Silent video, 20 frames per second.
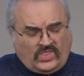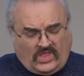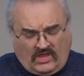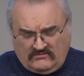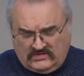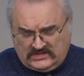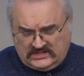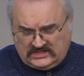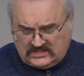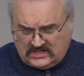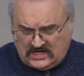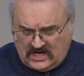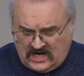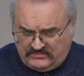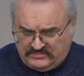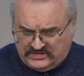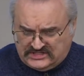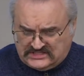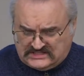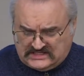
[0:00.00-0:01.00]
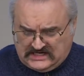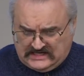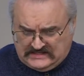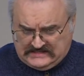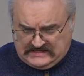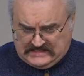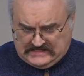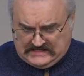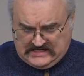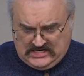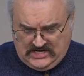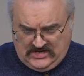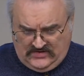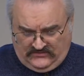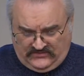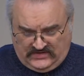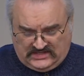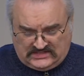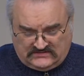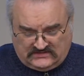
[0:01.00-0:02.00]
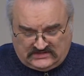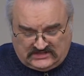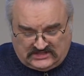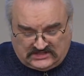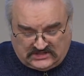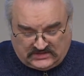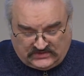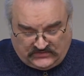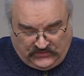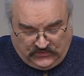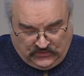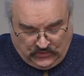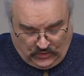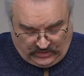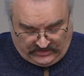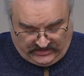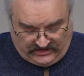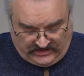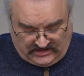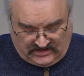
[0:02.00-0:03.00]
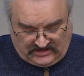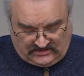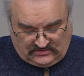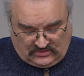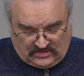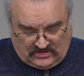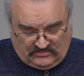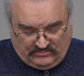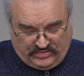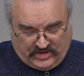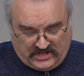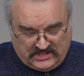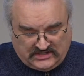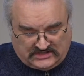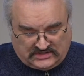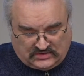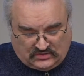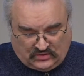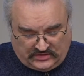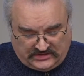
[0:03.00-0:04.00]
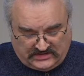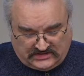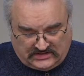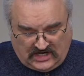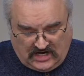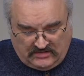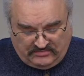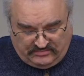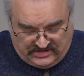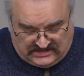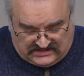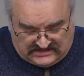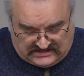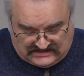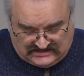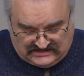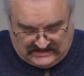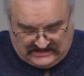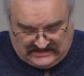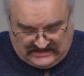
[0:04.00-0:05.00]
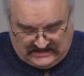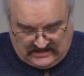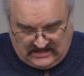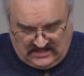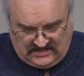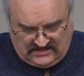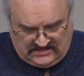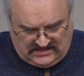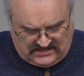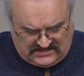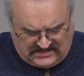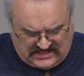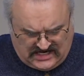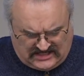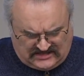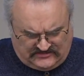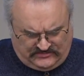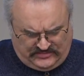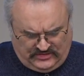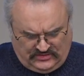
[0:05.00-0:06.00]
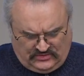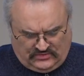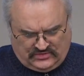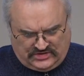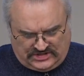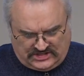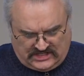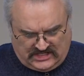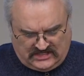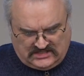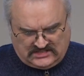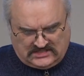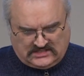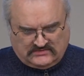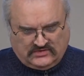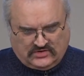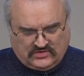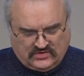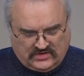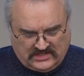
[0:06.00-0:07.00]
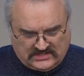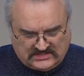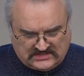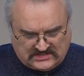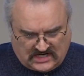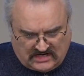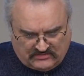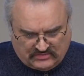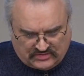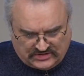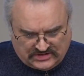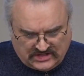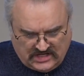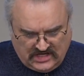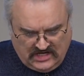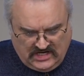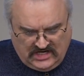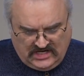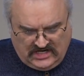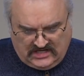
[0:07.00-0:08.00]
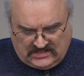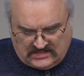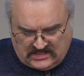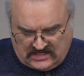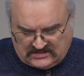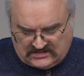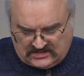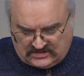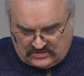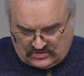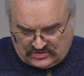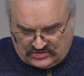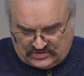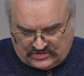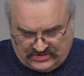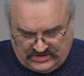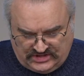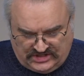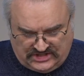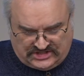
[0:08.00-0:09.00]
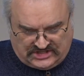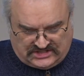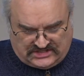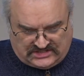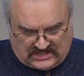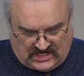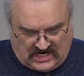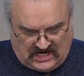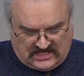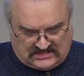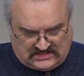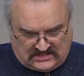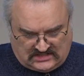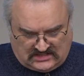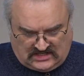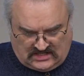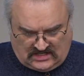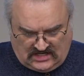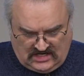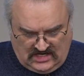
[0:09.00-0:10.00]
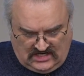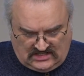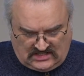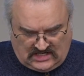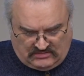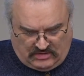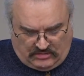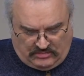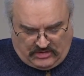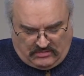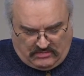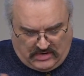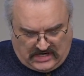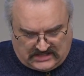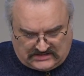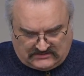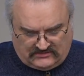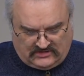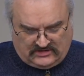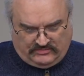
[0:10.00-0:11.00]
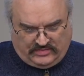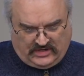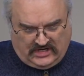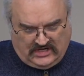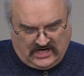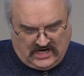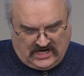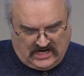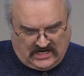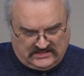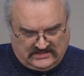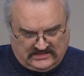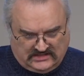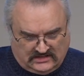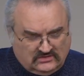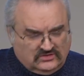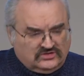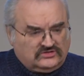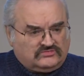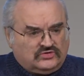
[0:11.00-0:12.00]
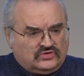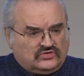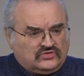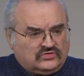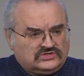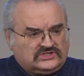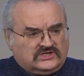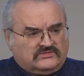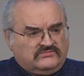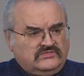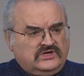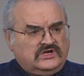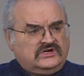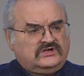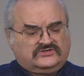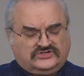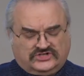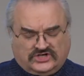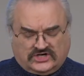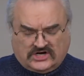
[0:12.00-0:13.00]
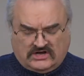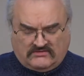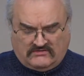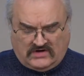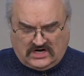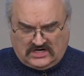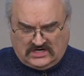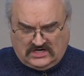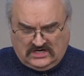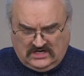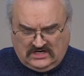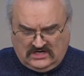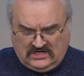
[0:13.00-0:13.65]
вот это описание, весь вот этот фон, на котором происходит описанное, едят, пьют, женятся, выходят замуж, и даже то, что ниже сказано, там обрабатывают поля, делают муку, там мелят в жерновах,